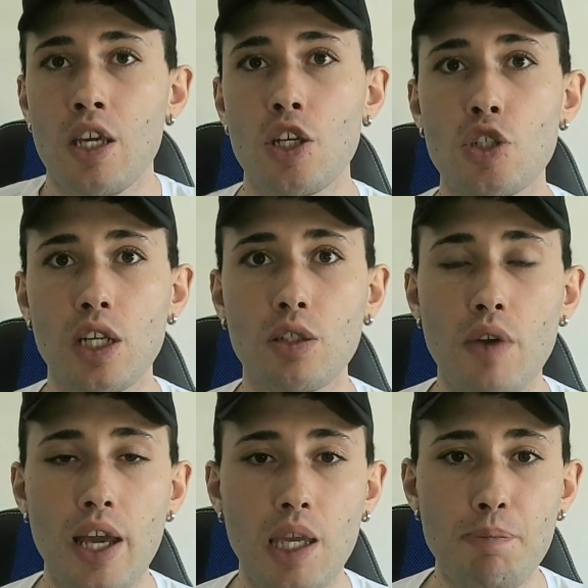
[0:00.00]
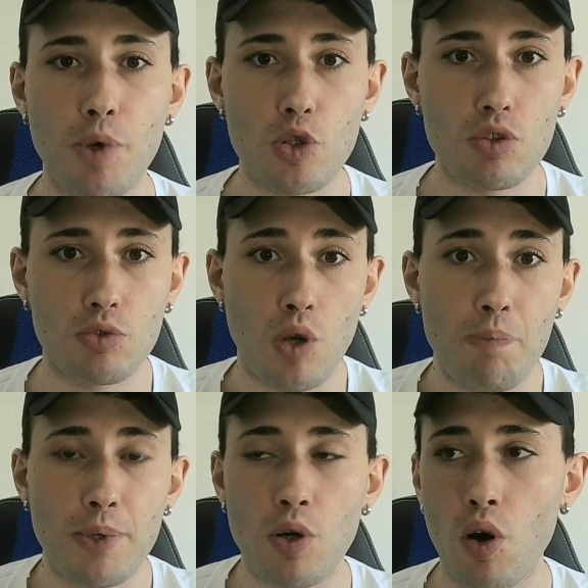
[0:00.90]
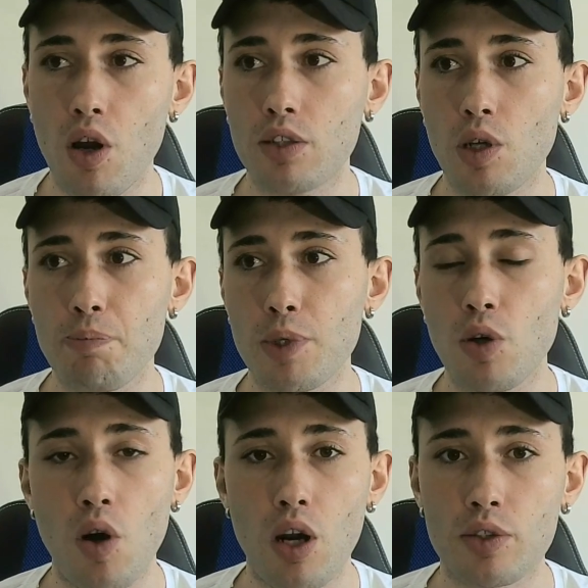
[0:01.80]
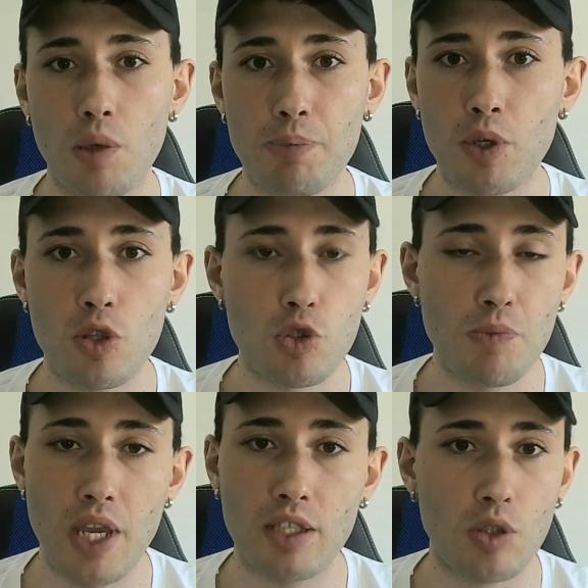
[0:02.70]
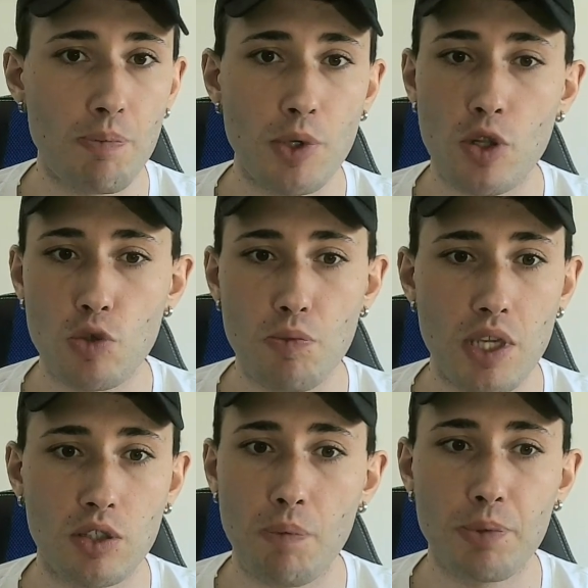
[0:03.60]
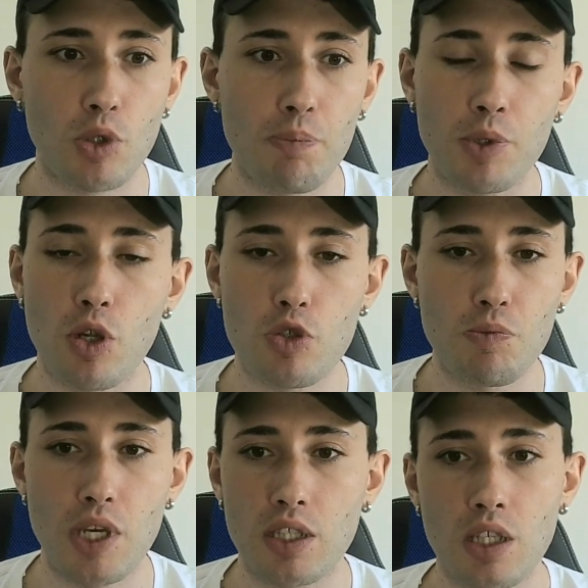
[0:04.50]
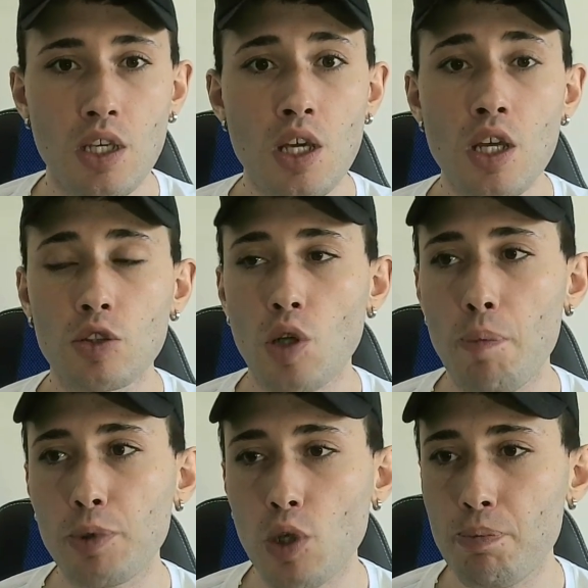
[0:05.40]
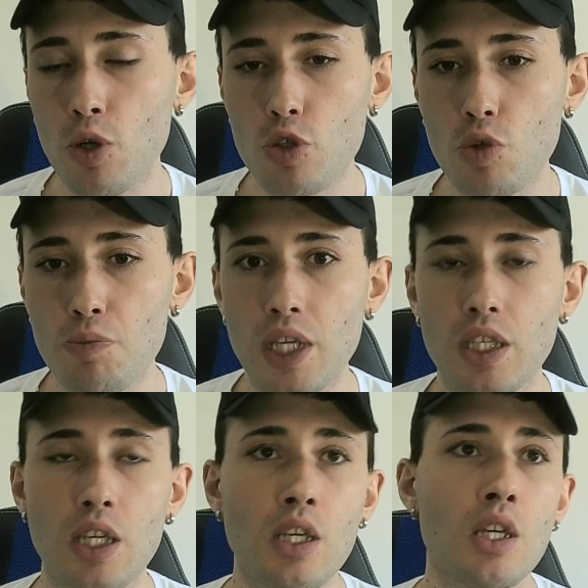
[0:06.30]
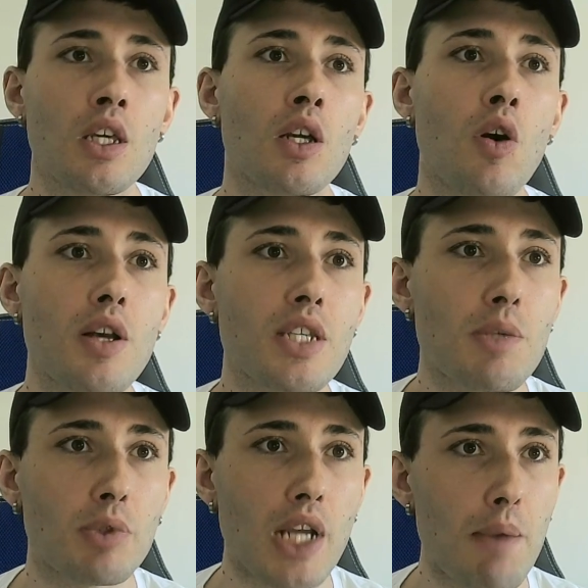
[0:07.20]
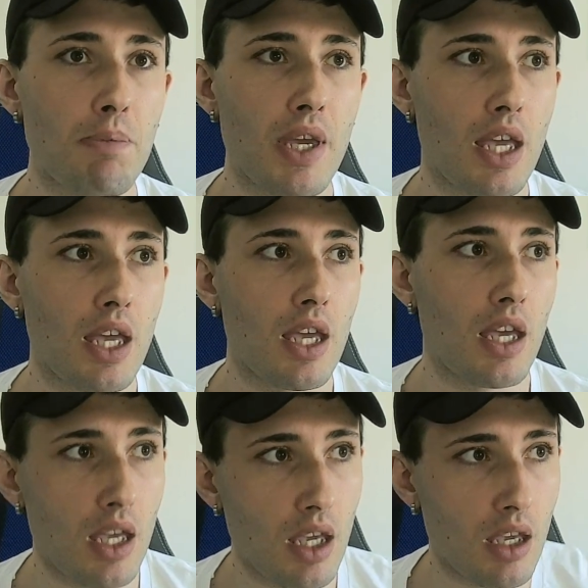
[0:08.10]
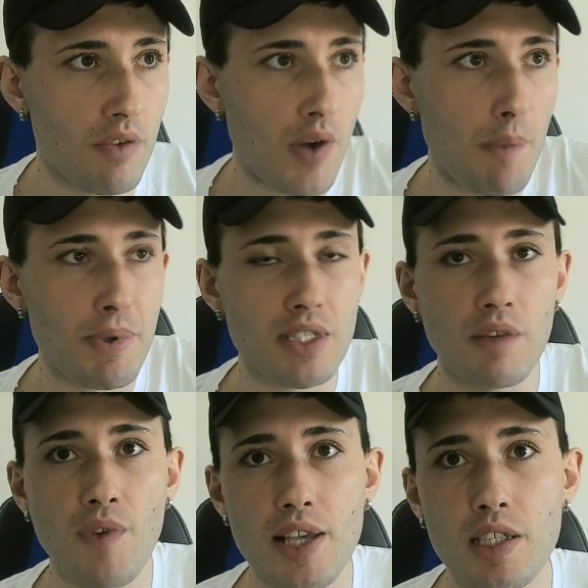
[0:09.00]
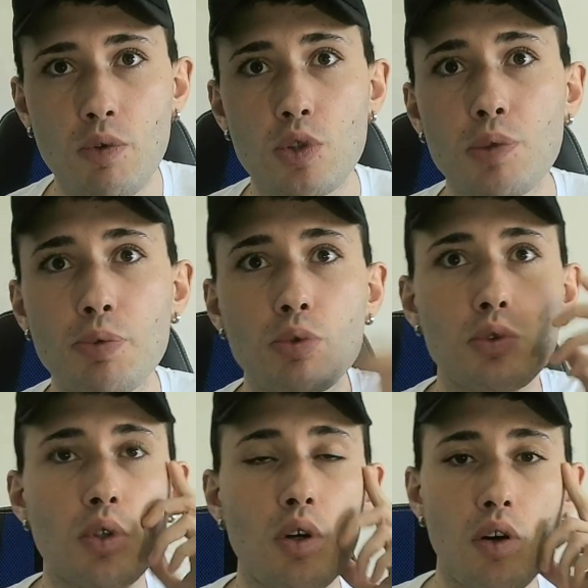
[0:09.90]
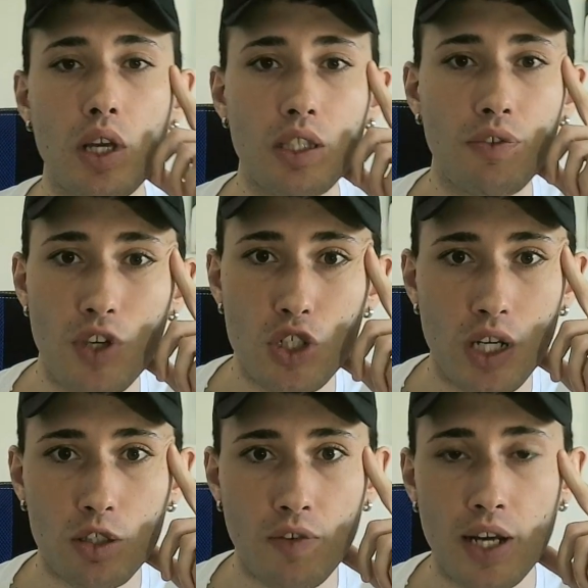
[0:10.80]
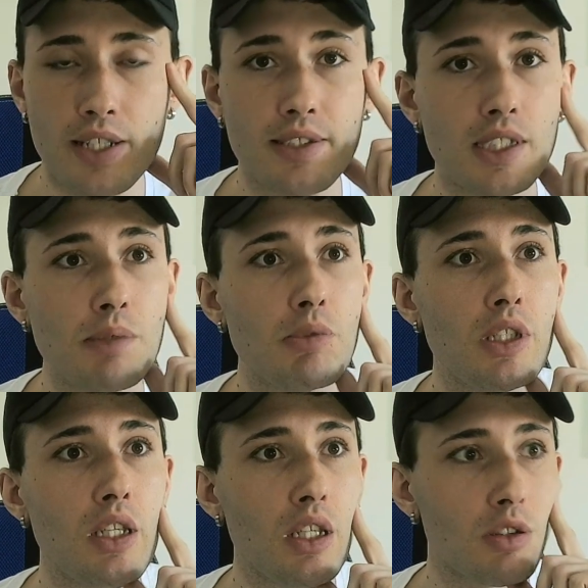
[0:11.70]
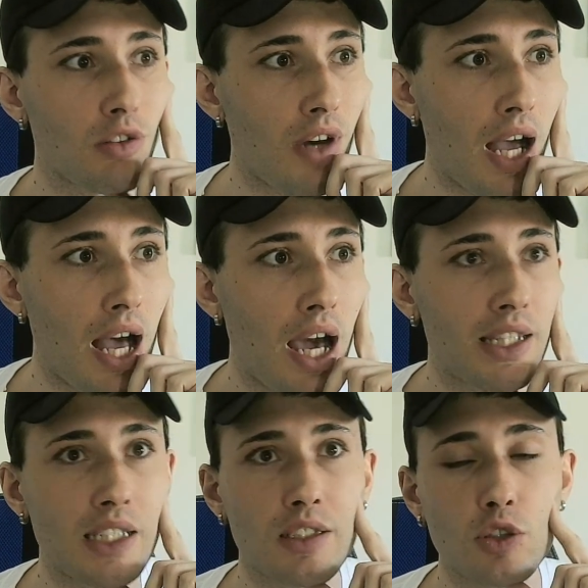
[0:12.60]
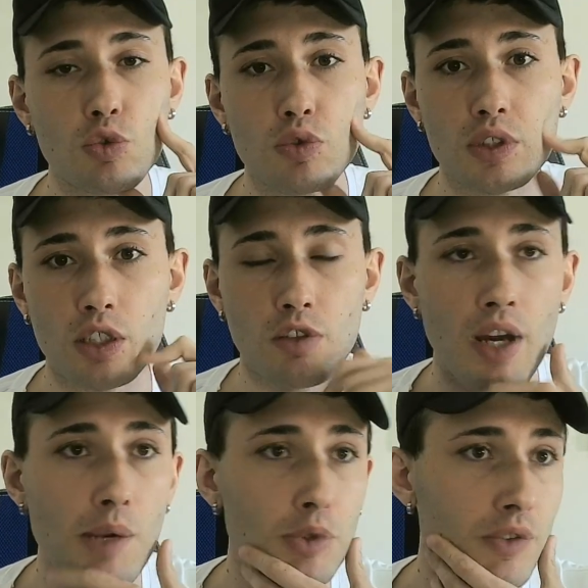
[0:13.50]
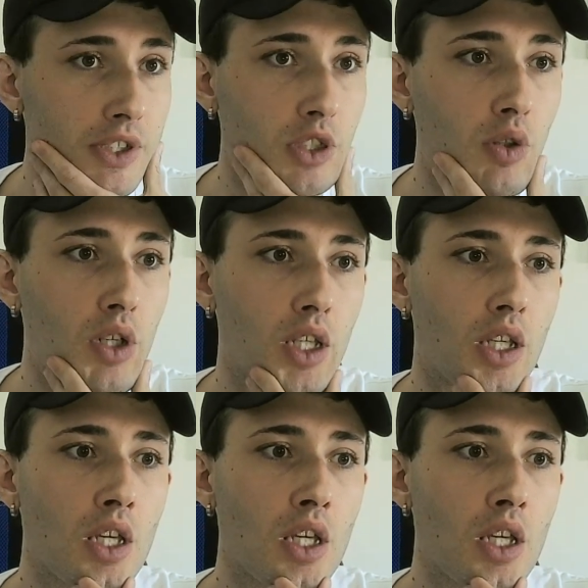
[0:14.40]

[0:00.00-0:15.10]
Certo è che però troppi gol, troppi gol, troppi gol subiti, troppi gol subiti, troppi troppi gol subiti, troppi troppi gol subiti. Cosa si potrebbe eh, fare per salvarsi a questo punto? È difficile trovare gli stimoli, trovare la testa giusta, trovare le motivazioni.